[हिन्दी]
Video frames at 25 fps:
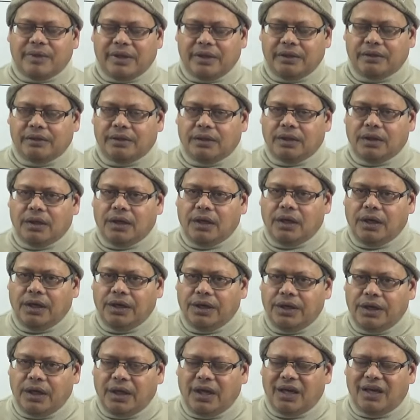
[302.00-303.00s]
में
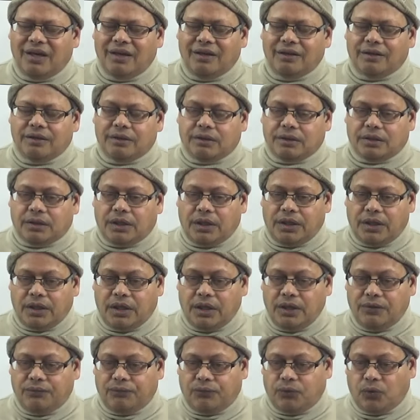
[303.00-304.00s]
ये
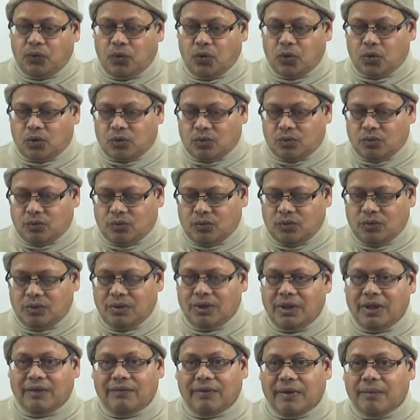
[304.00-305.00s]
34
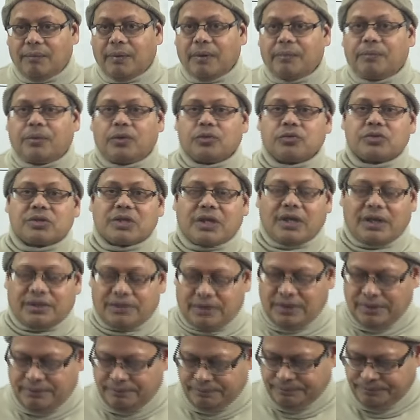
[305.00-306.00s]
लेवल पे पहुंच गया
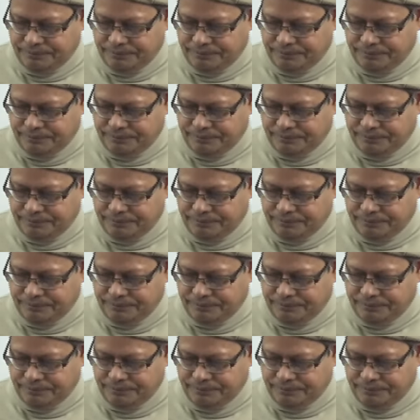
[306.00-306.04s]
था